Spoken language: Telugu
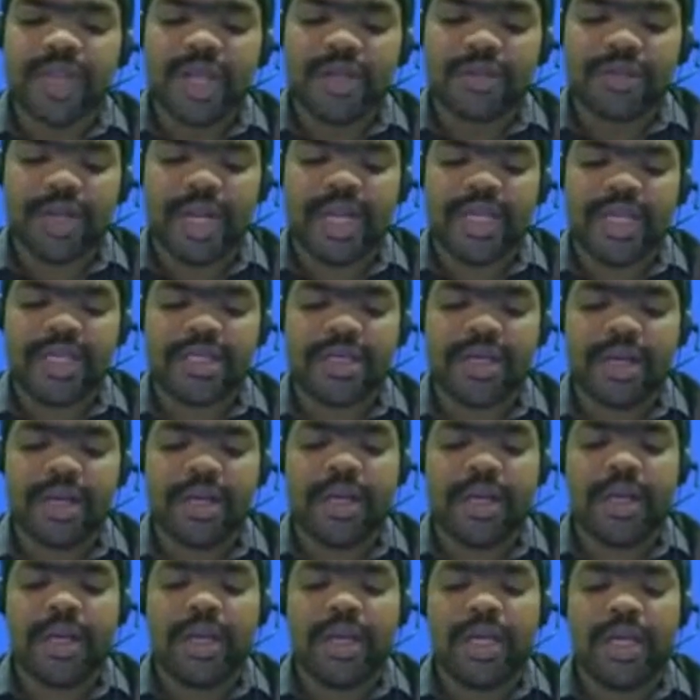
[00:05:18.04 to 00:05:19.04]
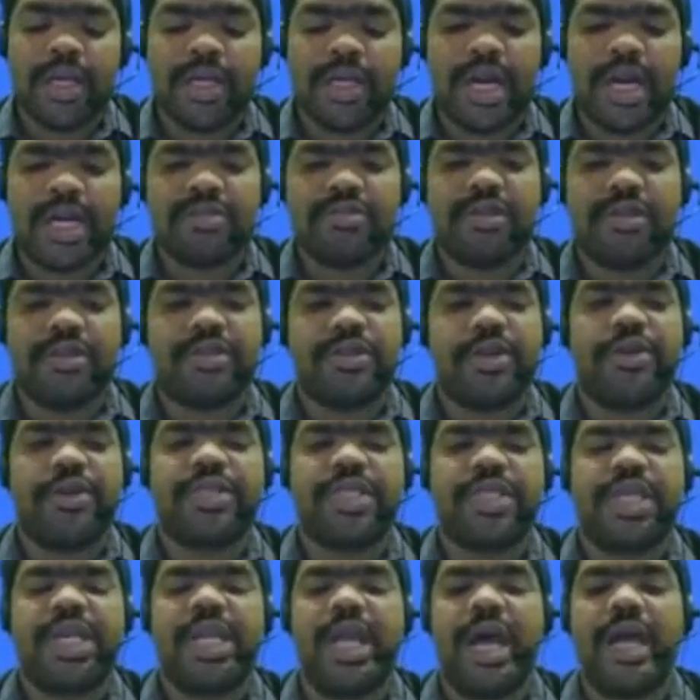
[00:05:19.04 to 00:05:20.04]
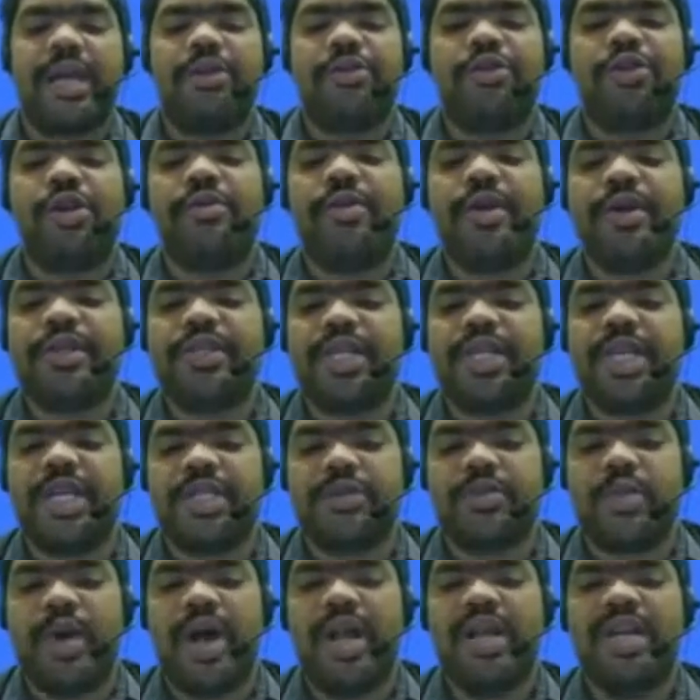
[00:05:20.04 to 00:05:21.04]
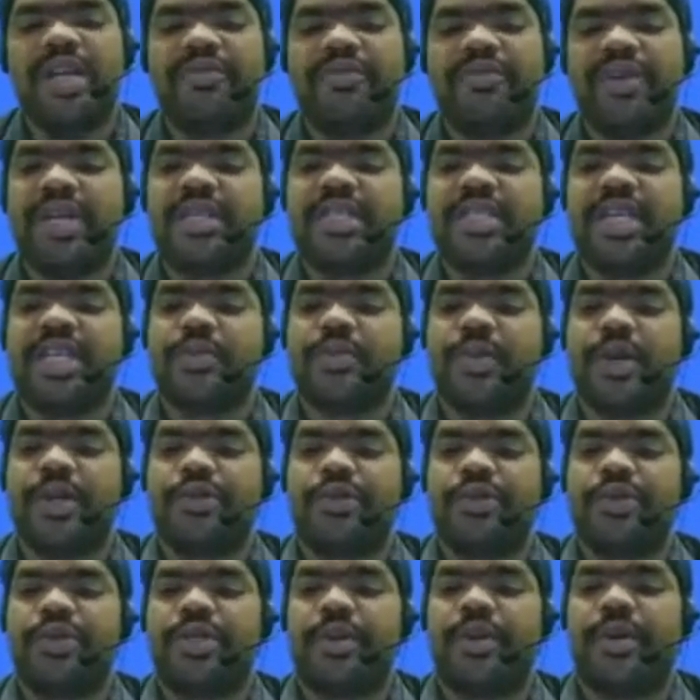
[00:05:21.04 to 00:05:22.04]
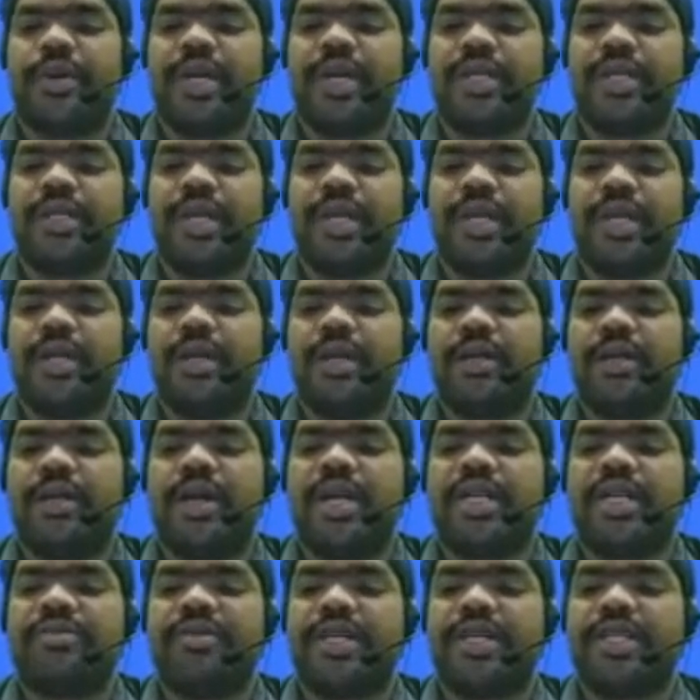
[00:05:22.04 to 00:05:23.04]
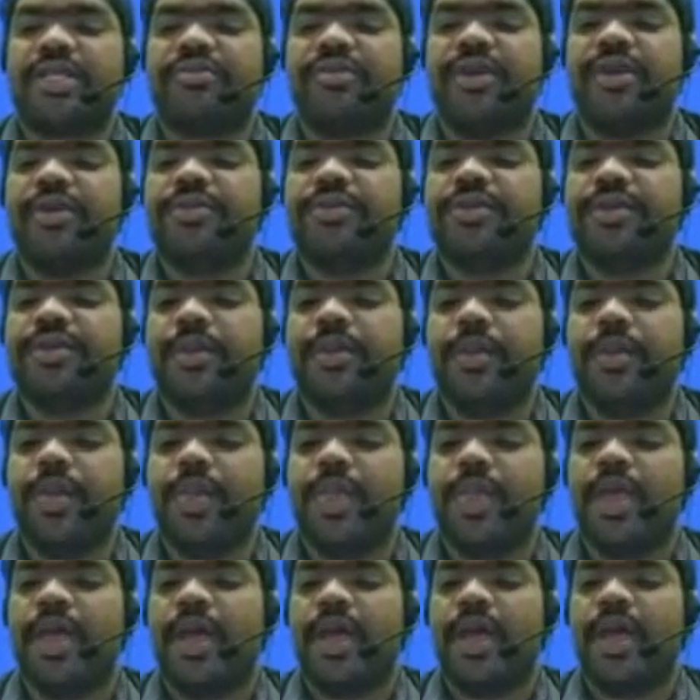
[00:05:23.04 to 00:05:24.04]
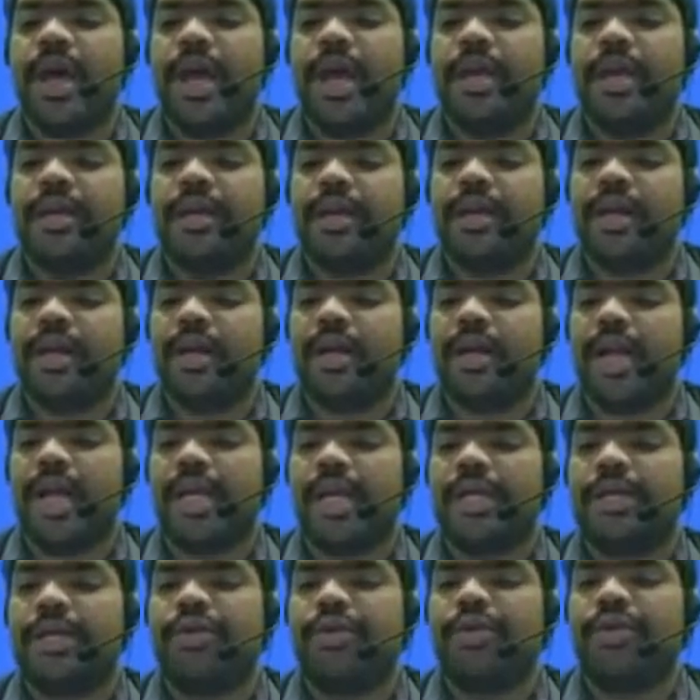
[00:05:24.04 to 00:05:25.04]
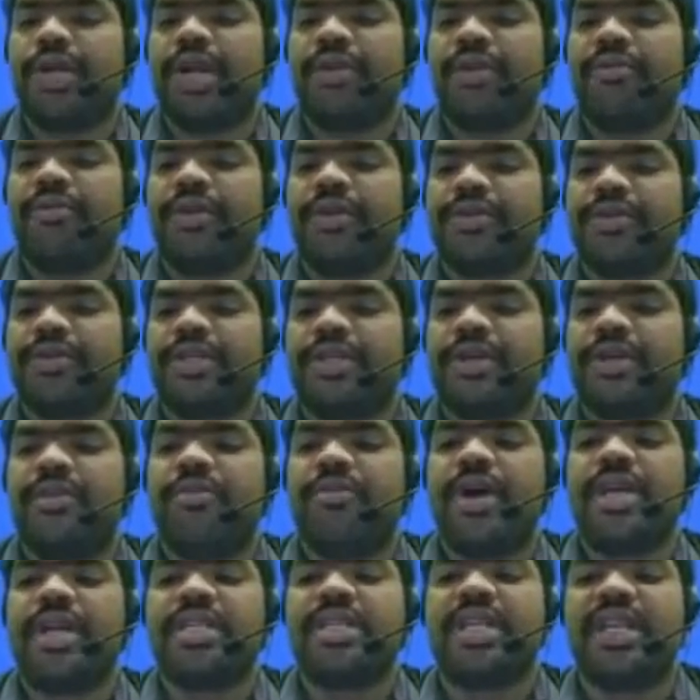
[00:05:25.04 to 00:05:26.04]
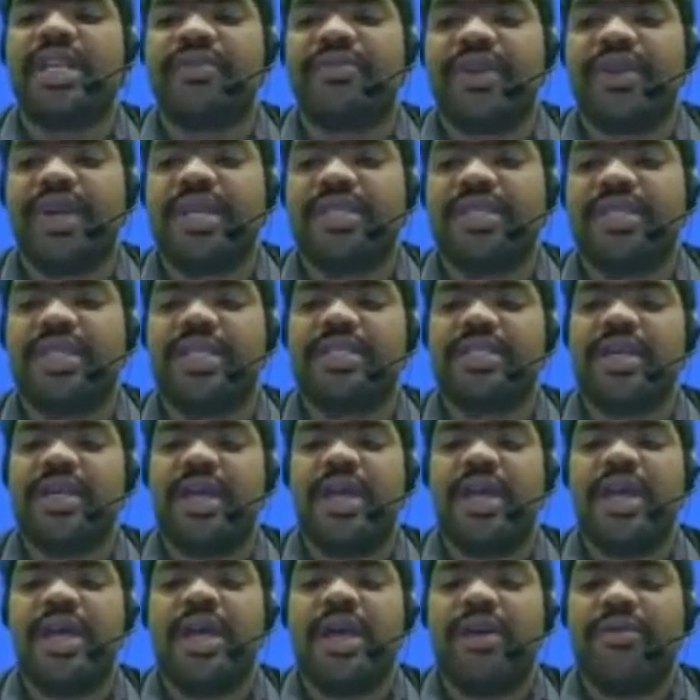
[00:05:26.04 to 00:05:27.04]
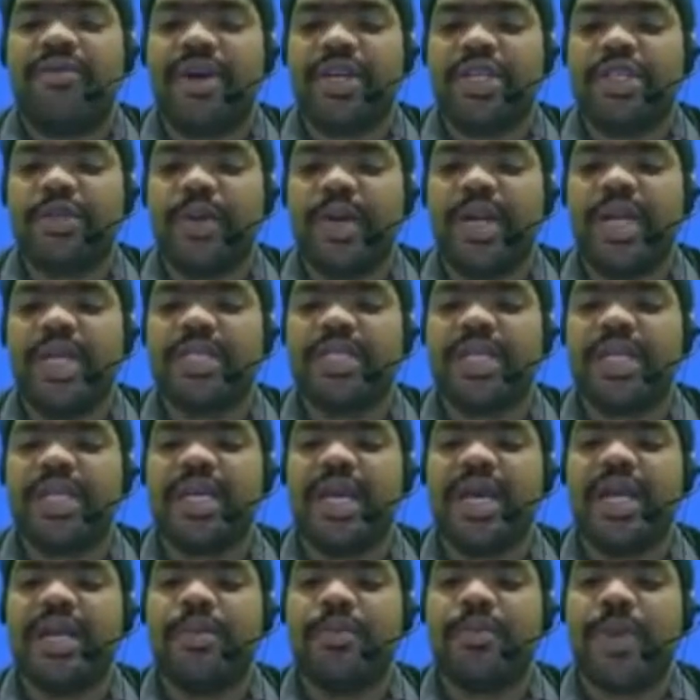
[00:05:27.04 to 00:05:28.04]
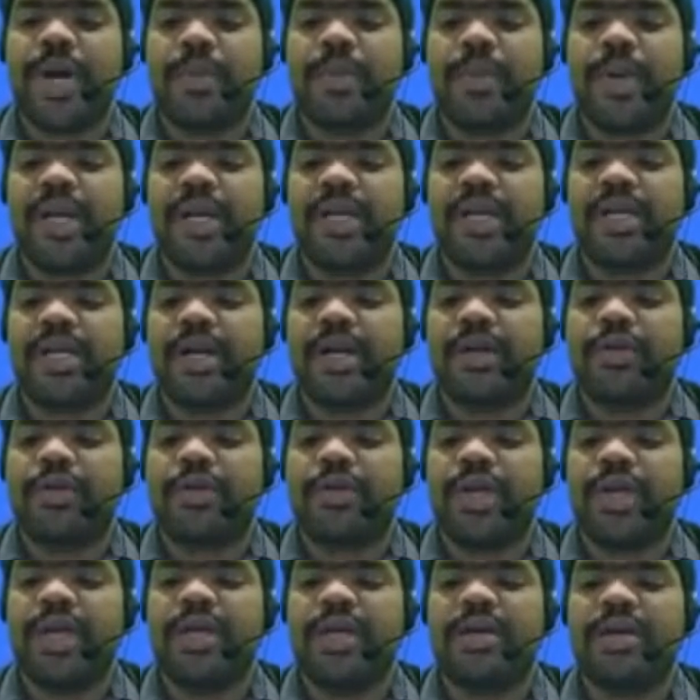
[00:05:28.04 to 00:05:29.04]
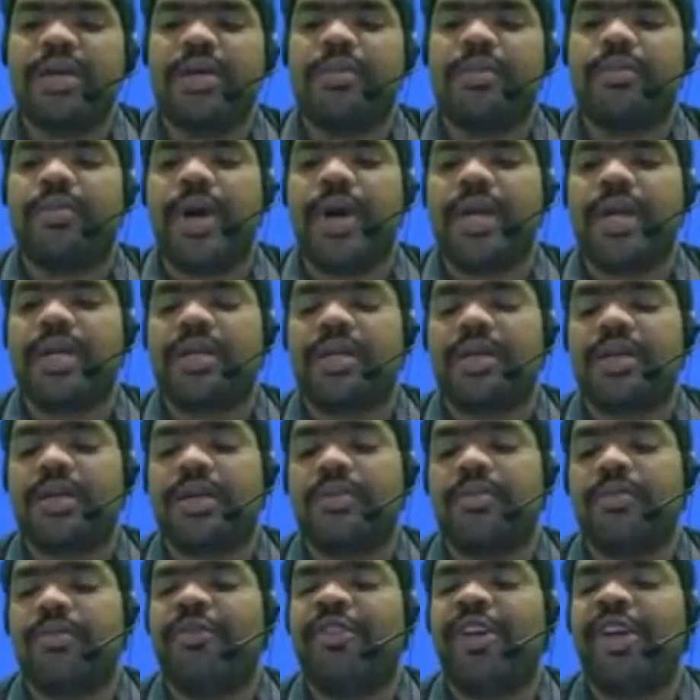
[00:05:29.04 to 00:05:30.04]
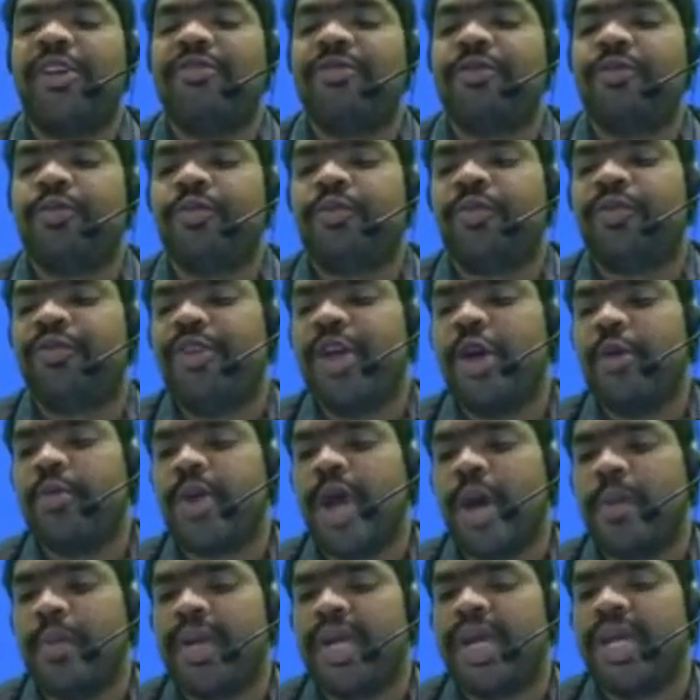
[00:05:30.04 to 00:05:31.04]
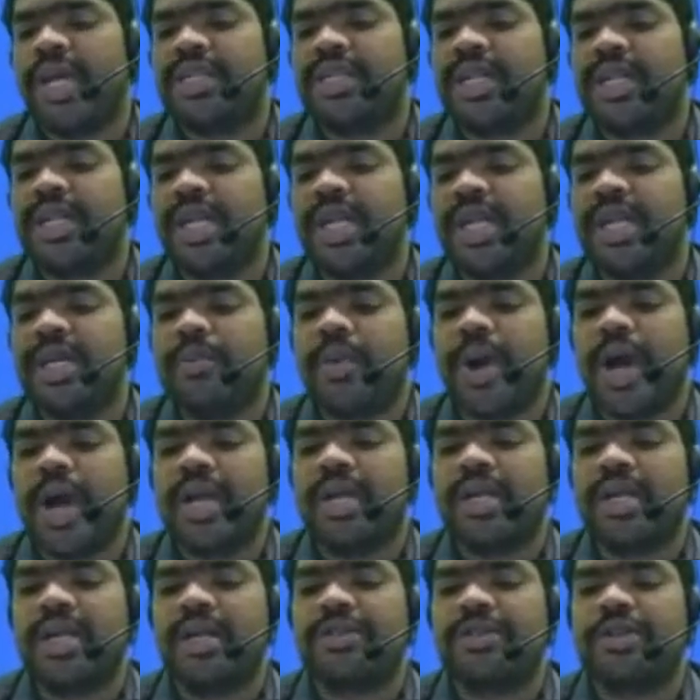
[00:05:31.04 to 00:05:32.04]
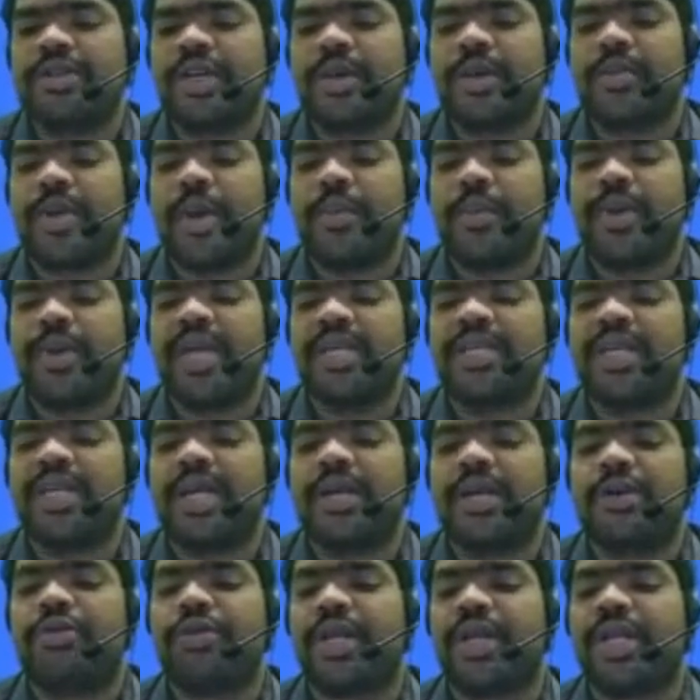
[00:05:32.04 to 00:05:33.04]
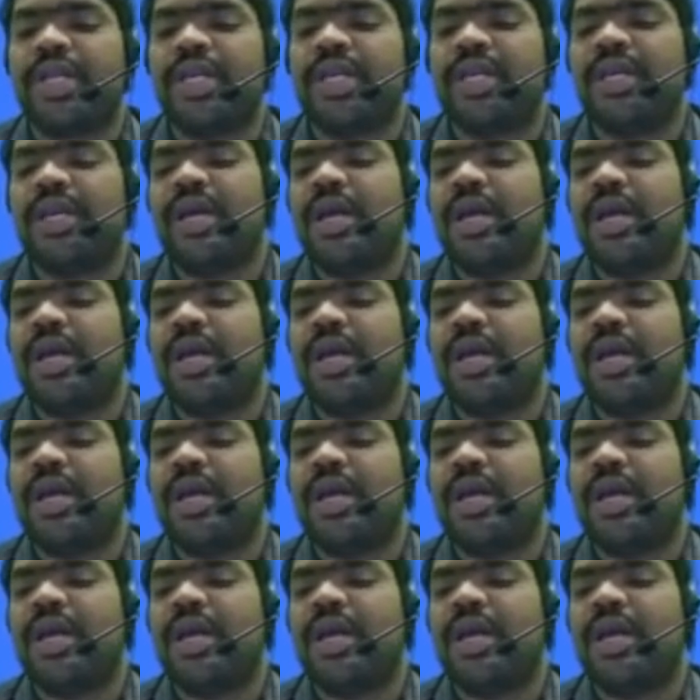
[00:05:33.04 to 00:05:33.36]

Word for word: సో నెక్స్ట్ ఈ ట్రాన్స్ఫర్స్ వేవ్స్కి లాంగిట్యూనల్ వేవ్స్కి స్మాల్ డిఫరెన్సెస్ మనం చూసినట్లయితే ట్రాన్స్ఫర్స్ వేవ్స్ అండ్ లాంగిట్యూడినల్ వేవ్స్ వాట్ ఈస్ ద డిఫరెన్సెస్ ఫస్ట్ వన్ ఈజ్ హియర్ పర్పెండిక్యులర్ టు ద పార్ట్ వేవ్ వేవ్ ప్రాపగేషన్కి పార్టికల్స్ యొక్క ప్రాపగేషన్ ఎట్లుంటుంది